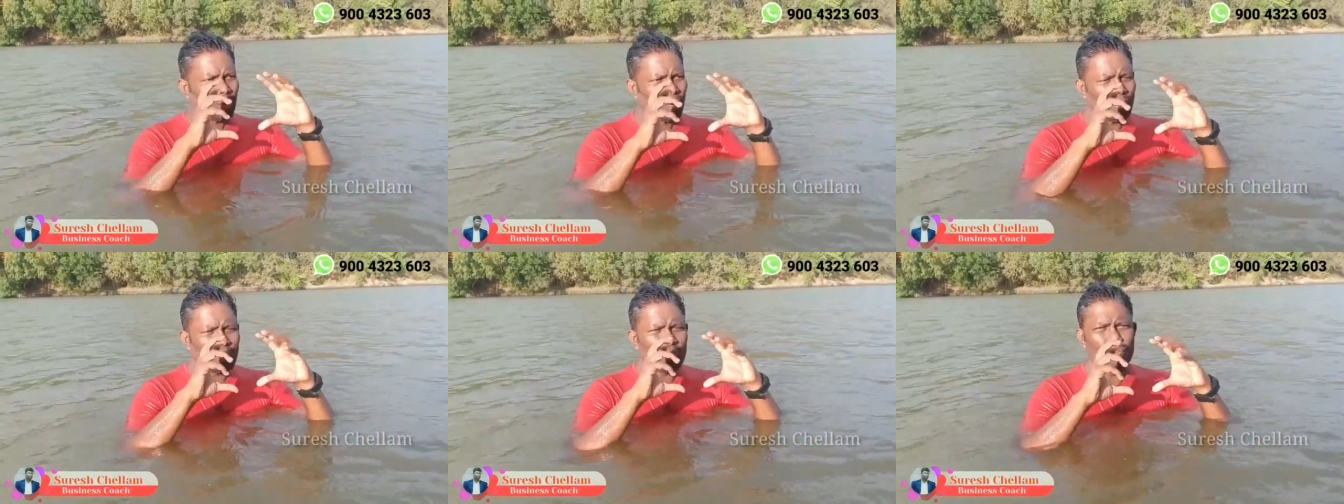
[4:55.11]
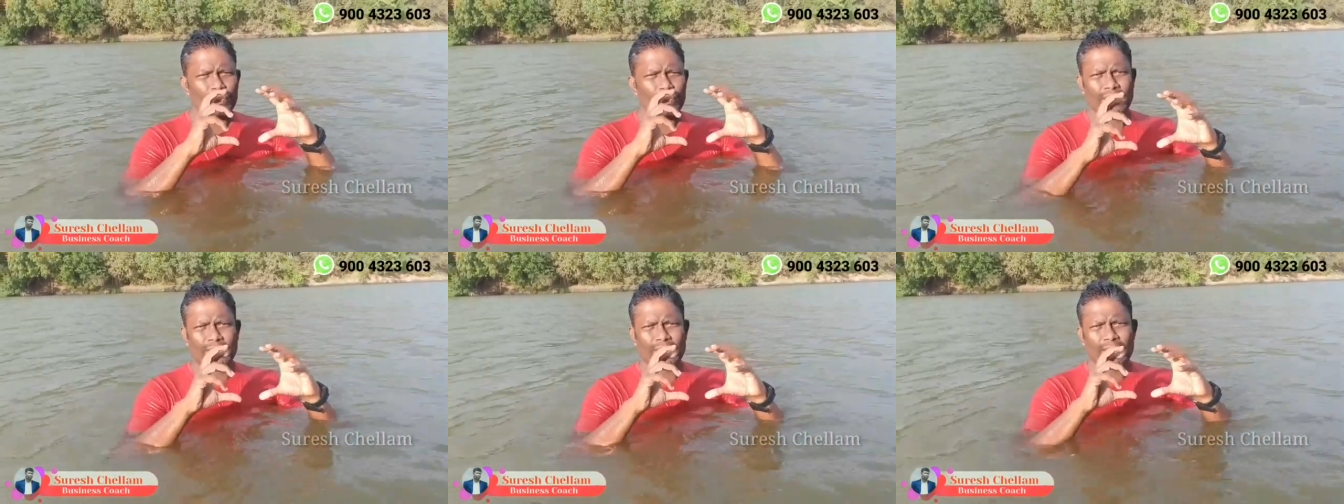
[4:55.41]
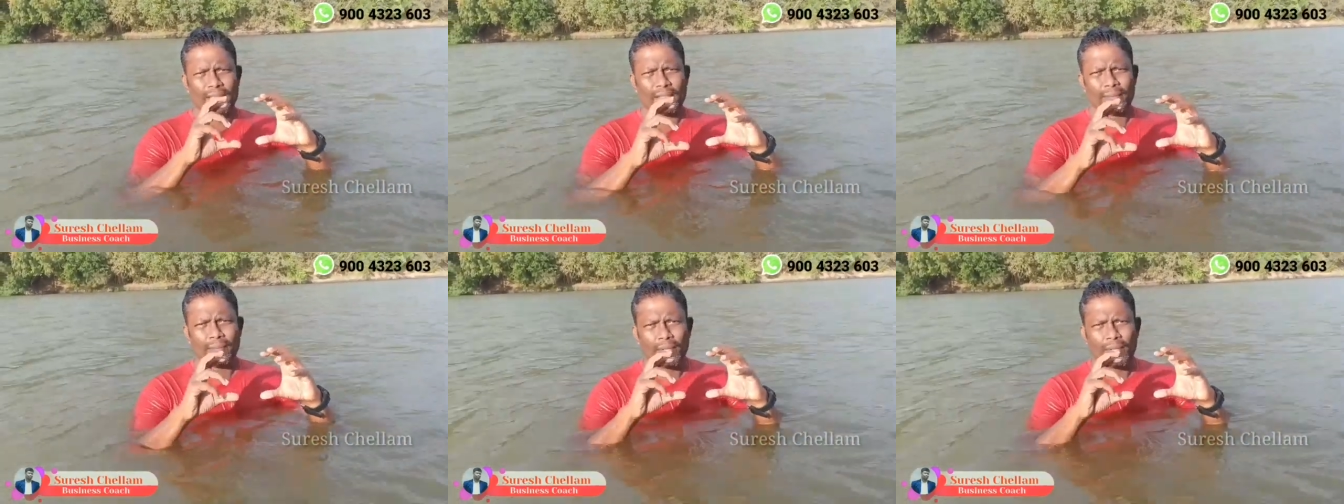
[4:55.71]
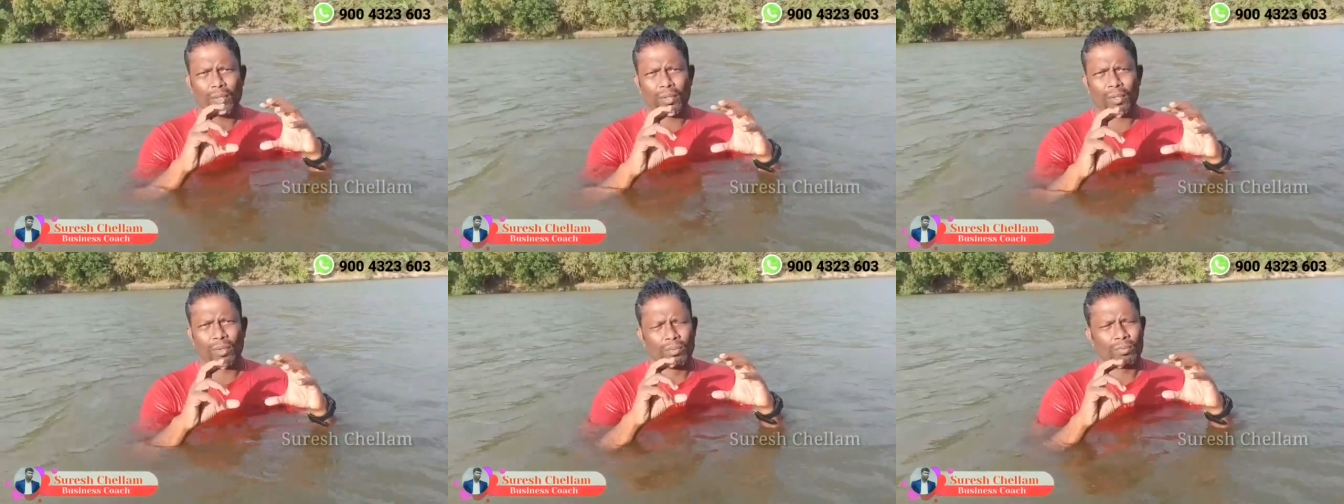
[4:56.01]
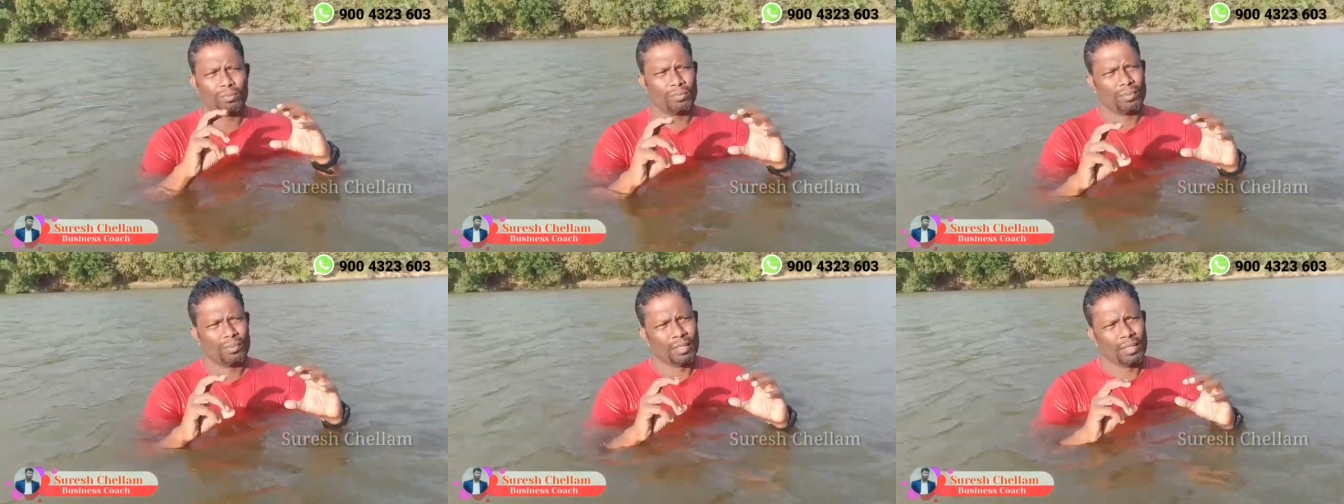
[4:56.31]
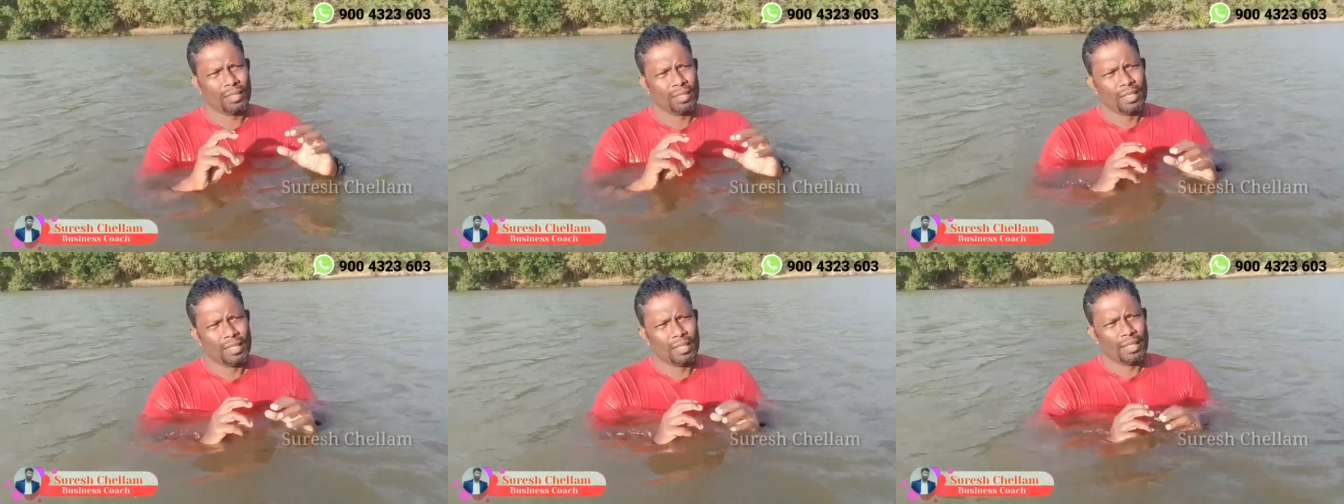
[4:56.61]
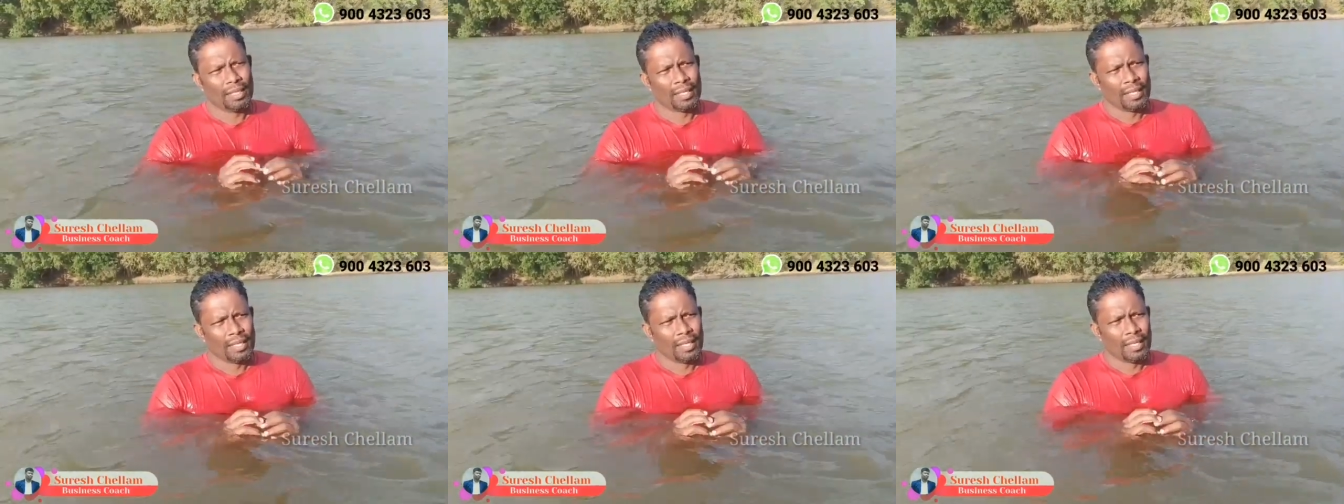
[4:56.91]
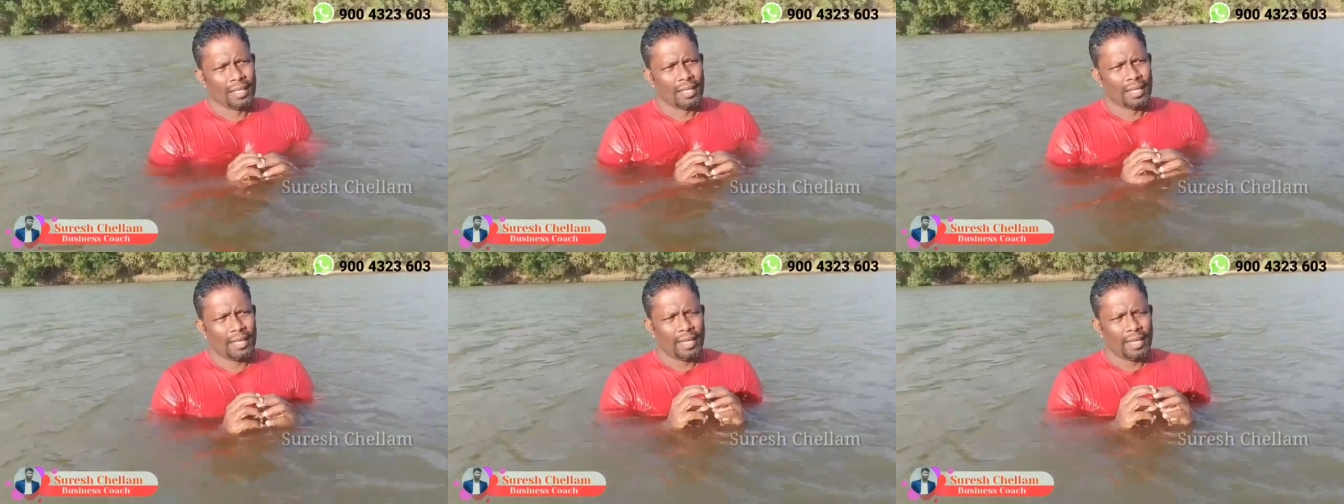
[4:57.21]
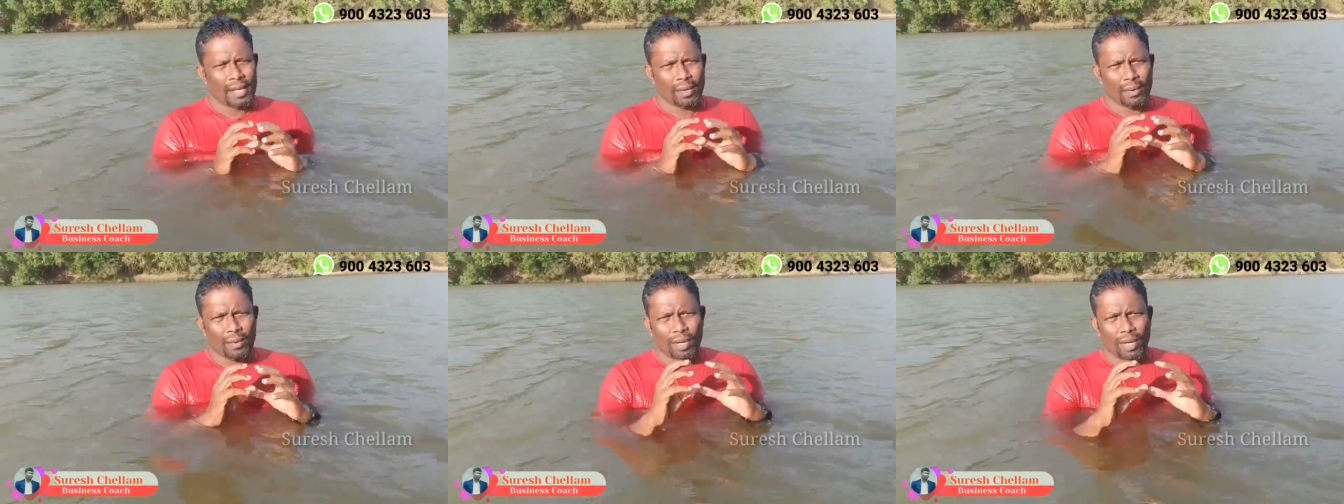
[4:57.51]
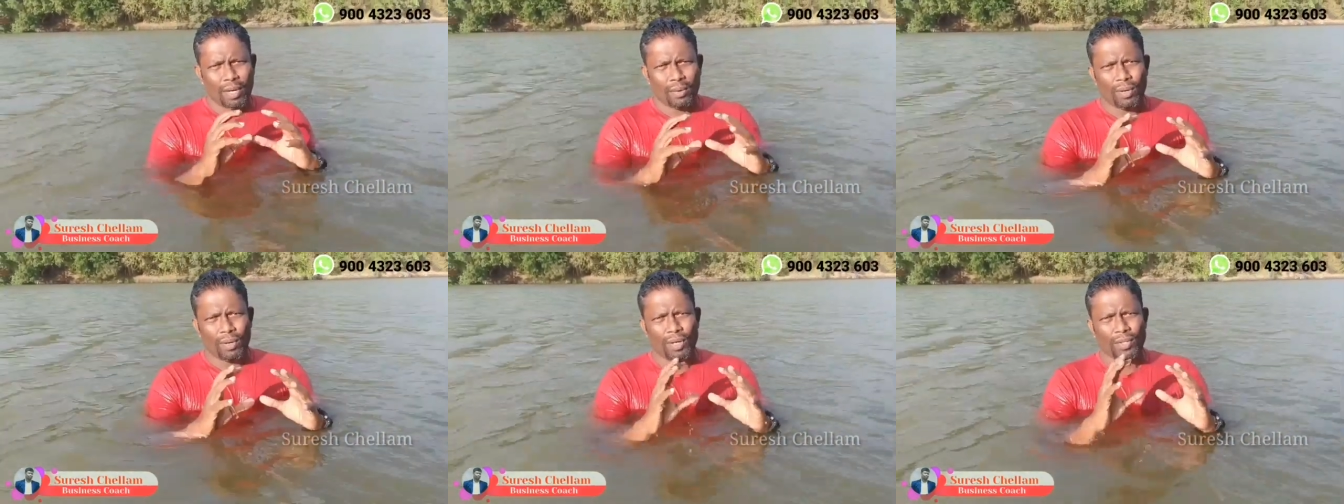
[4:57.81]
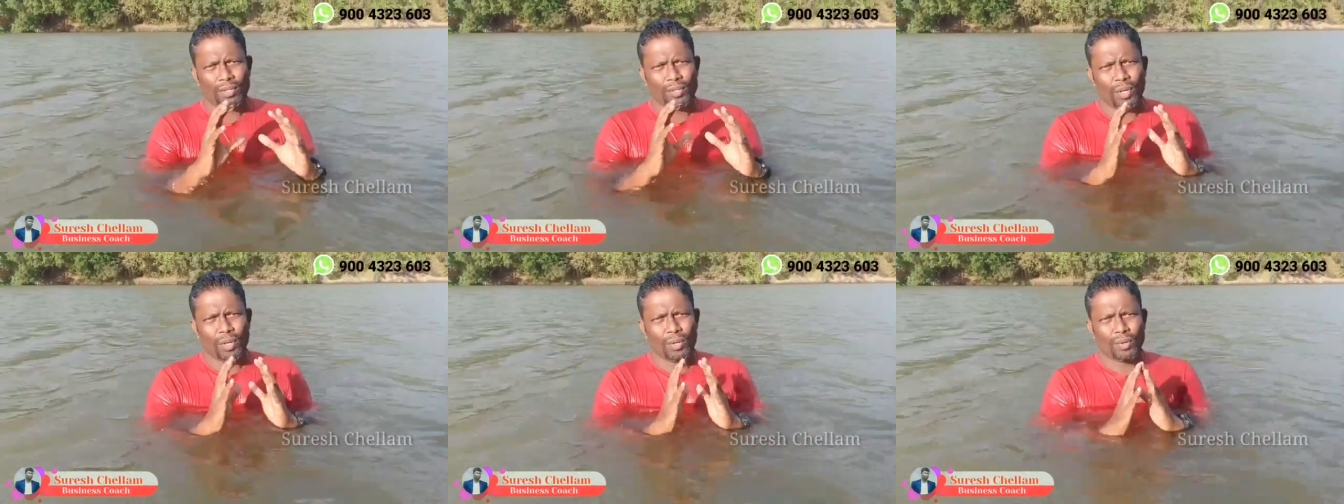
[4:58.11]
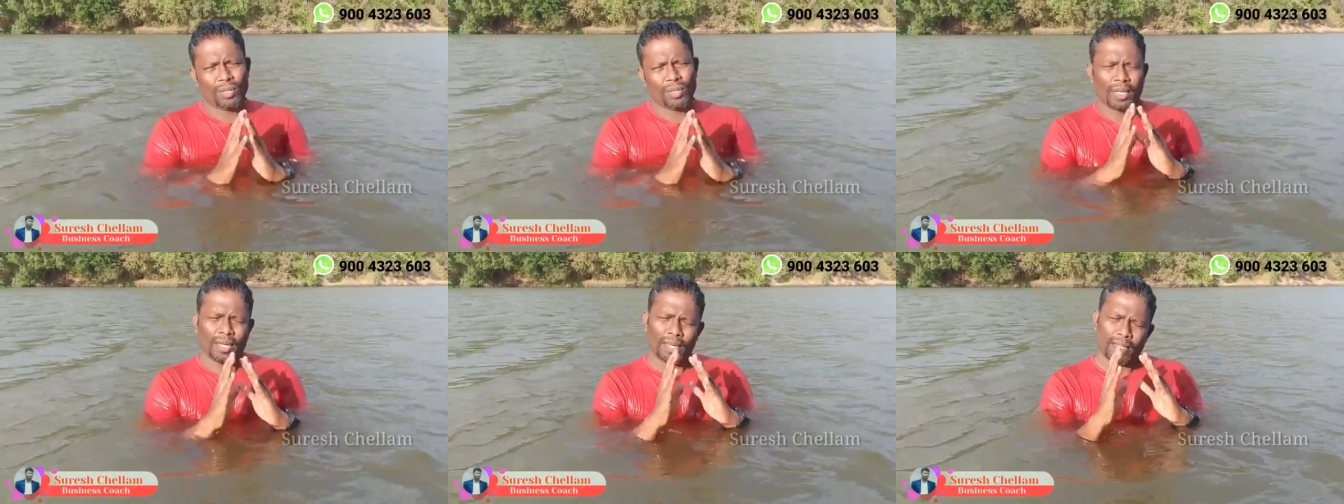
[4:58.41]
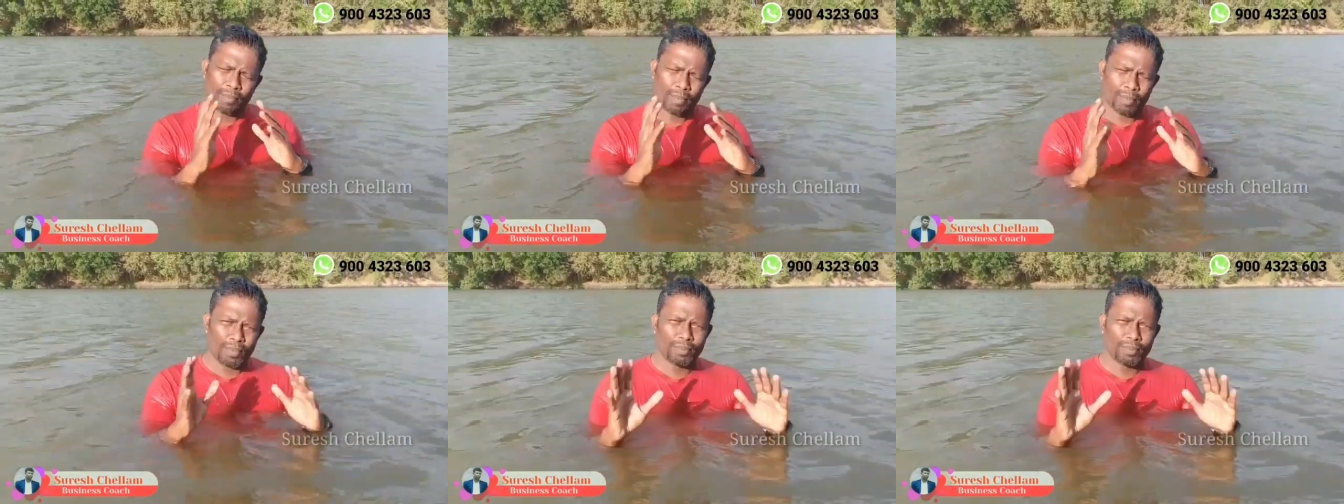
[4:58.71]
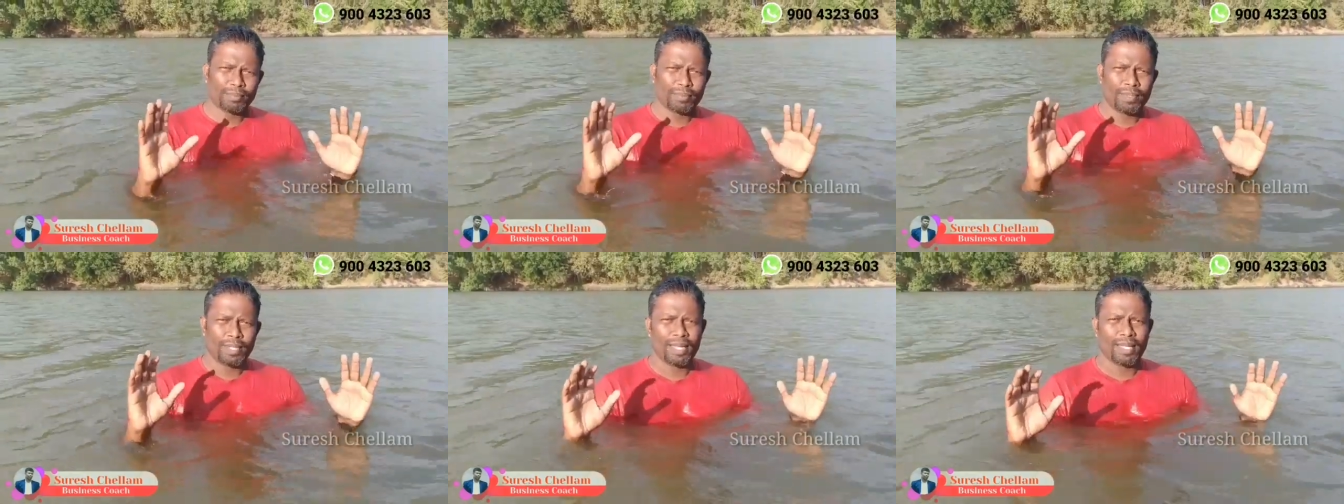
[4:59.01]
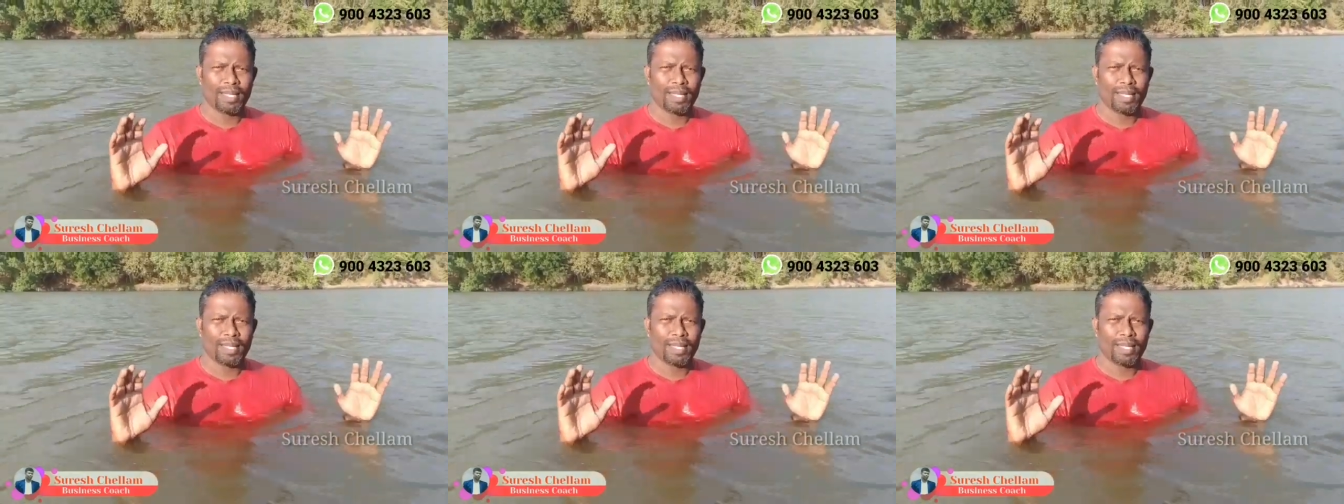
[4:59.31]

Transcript: ஒரு விஷயத்தை மட்டும் நீங்கள் உங்கள் டவுன்லைன் சொல்லி கொடுத்தீங்கன்னா போதும்